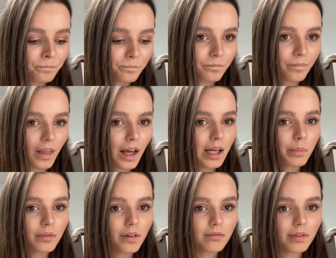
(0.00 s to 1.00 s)
mm, ale
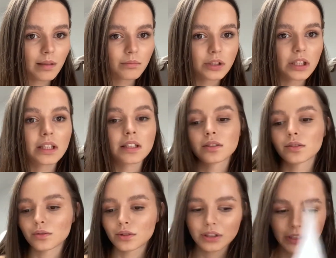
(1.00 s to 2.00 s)
powiem Wam, że
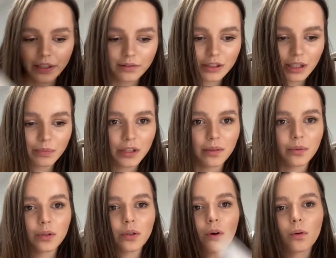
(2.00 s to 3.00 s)
jest to ciężki
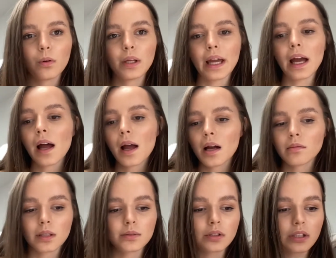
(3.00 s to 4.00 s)
przedmiot. Ogólnie
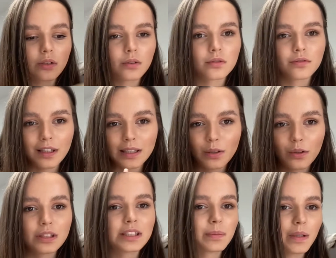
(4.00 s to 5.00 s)
mam do tego dwa
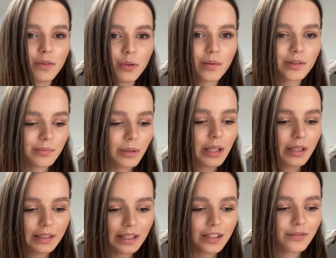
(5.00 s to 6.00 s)
tygodnie sprawy sprawdziłam sobie, ja
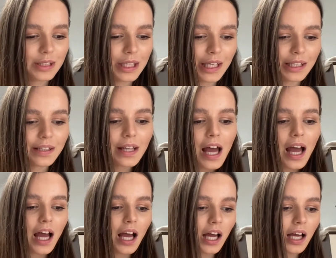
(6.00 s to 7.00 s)
jednak dwa, nie jeden.
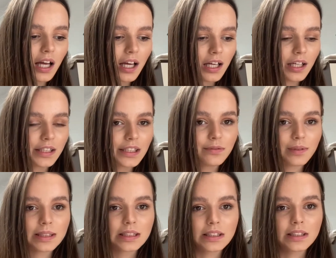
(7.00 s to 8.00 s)
E, I
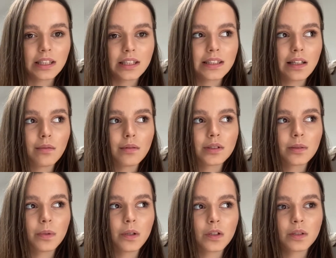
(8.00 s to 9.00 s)
właśnie dzisiaj chciałabym
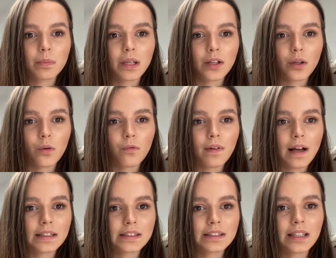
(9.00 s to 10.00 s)
sobie
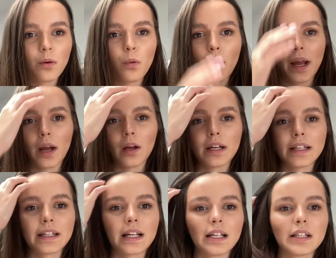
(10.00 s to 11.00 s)
rozplanować naukę.
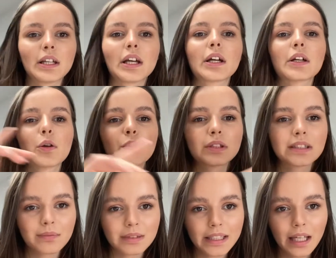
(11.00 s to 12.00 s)
Generalnie
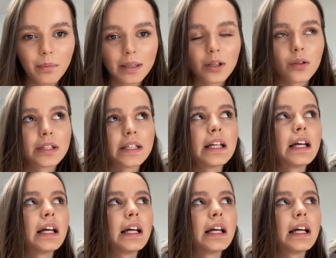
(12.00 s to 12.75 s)
korzystam z takiej metody,